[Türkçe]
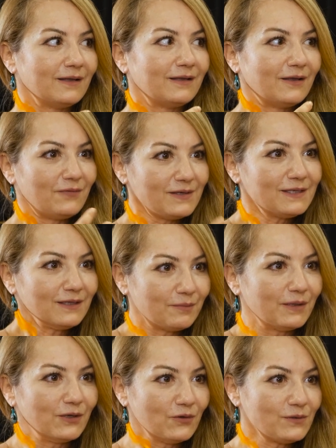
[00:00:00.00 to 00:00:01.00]
nefes
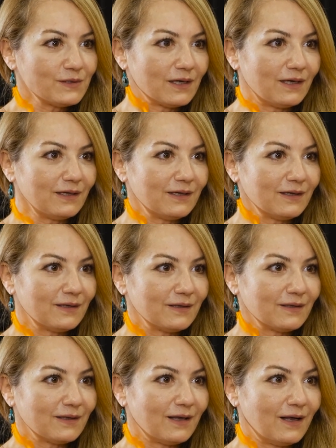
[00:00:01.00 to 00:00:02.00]
alabiliyorsak
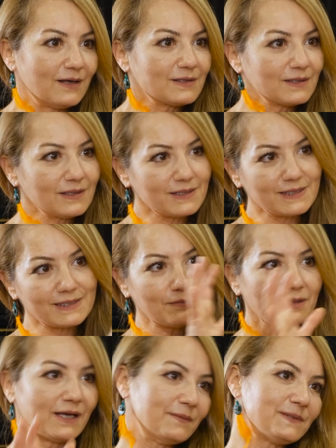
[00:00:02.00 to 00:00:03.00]
aslında
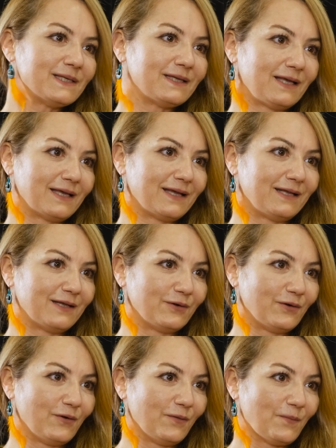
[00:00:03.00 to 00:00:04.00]
sistemin hepsi
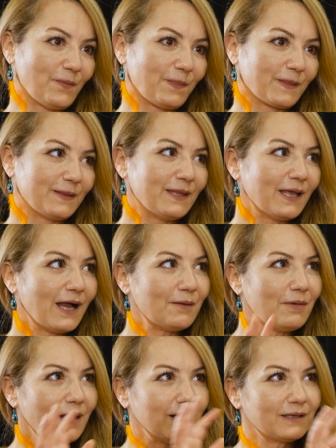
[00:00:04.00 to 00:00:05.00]
dengeleniyor
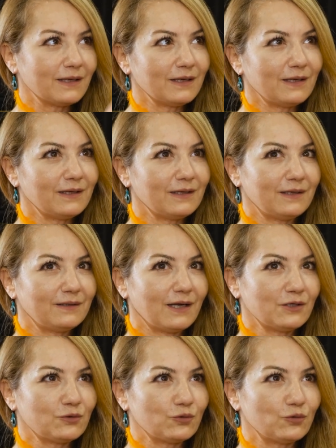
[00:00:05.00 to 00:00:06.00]
diğer belki
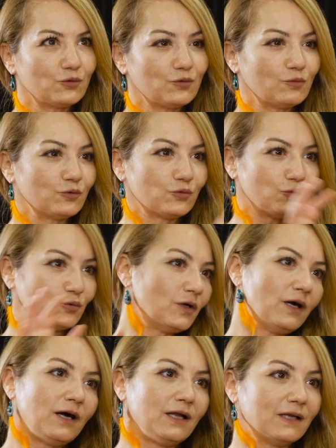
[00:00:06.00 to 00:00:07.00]
ihtiyaç duyduğumuz uyku
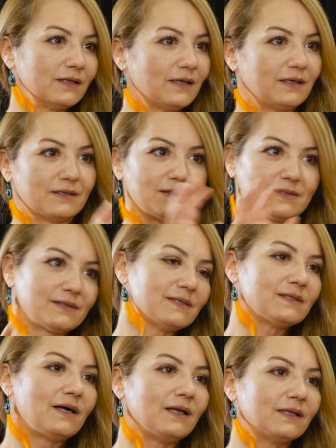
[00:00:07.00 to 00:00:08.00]
halinde ya da
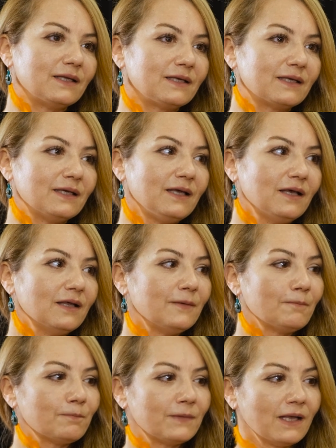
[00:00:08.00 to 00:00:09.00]
stres halindeki
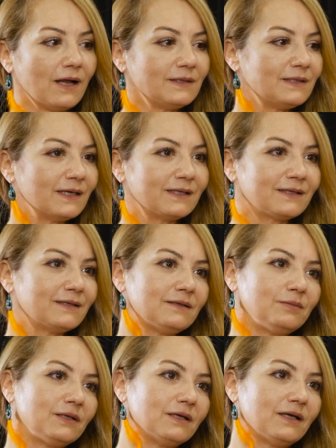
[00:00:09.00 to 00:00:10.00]
diğer
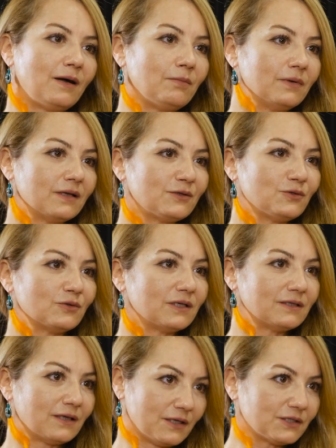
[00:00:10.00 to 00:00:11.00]
teknikleri bile yapmaya çok
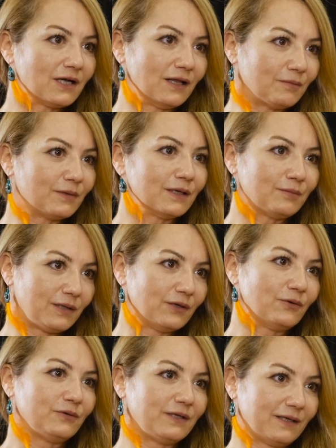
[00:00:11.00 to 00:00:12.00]
ihtiyaç
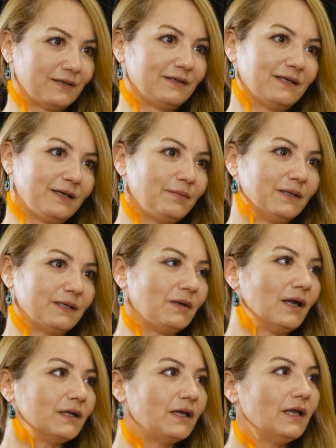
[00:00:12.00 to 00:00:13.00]
kalmayabiliyor diyebilirim.
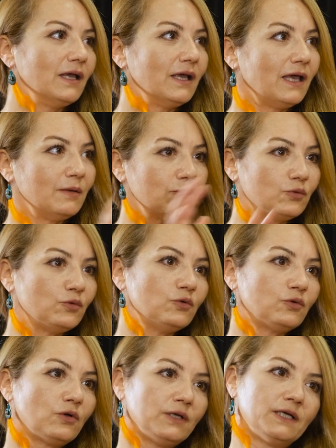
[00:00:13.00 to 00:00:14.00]
Yani hem
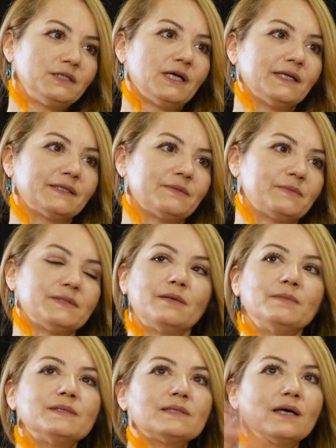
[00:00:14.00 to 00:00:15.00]
günlük yaşantımız
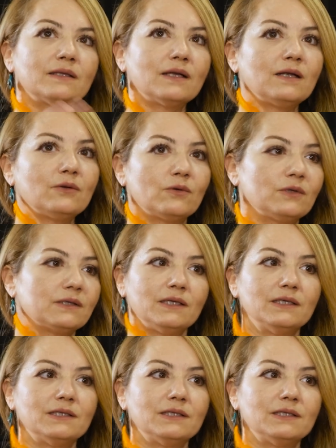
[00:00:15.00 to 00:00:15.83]
hem insanlarla olan